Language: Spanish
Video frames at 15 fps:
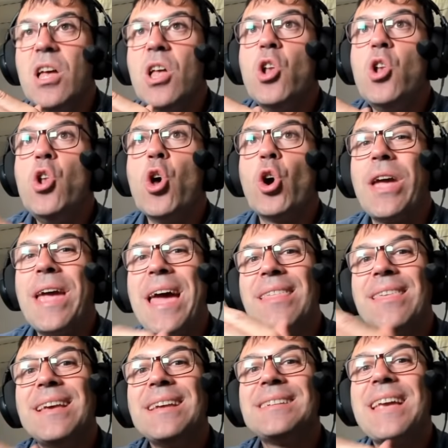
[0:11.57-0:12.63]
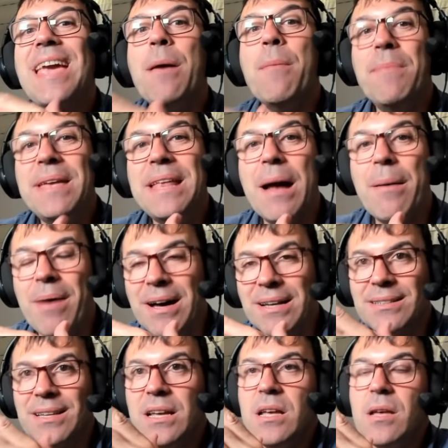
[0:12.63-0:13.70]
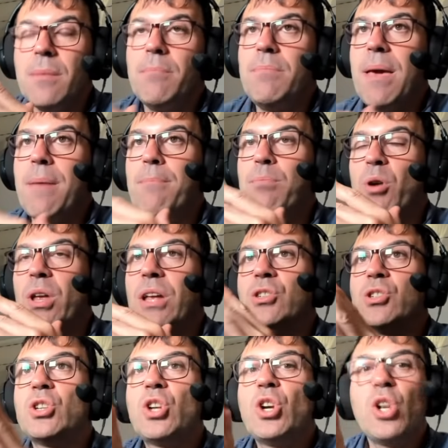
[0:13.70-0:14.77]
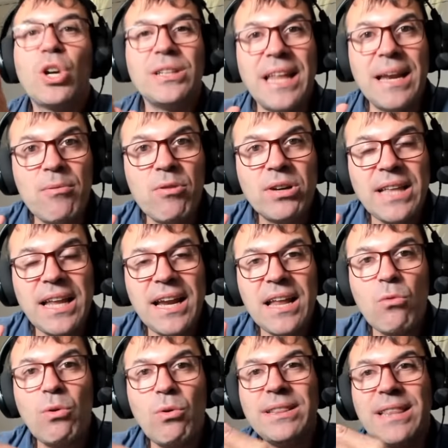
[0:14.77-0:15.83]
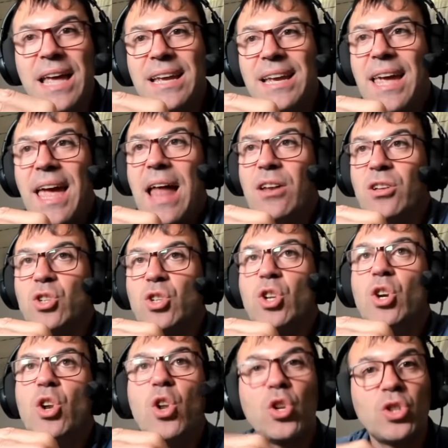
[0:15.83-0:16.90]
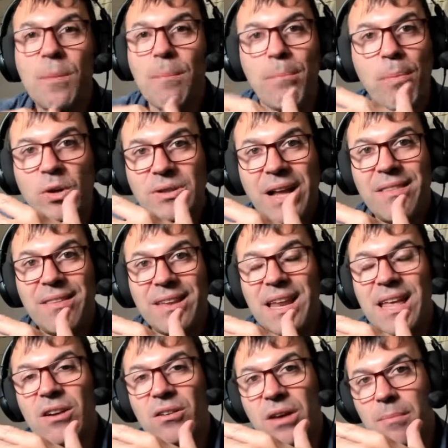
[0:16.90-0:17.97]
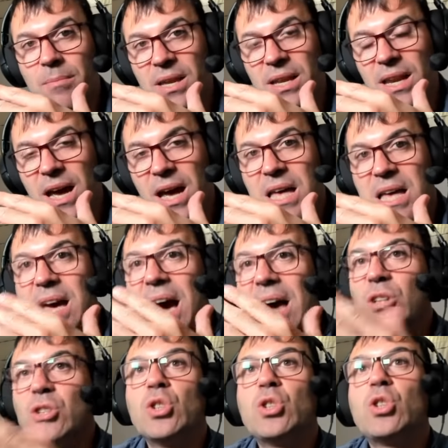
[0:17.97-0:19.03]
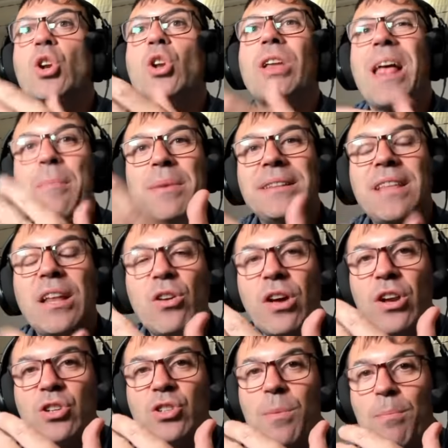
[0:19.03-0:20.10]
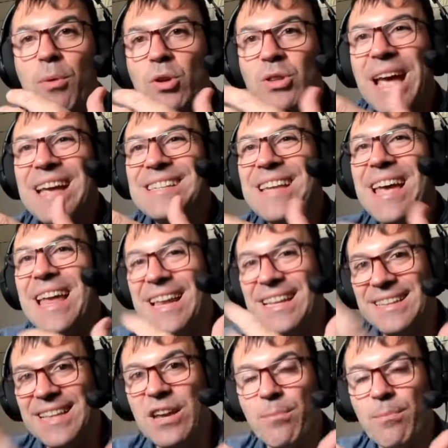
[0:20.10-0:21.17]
lo que hace es que mina más. Bien, porque nosotros lo que tenemos que tener en cuenta es que a nosotros no nos importa el dinero que mina. A nosotros realmente lo que nos importa es el Ethereum,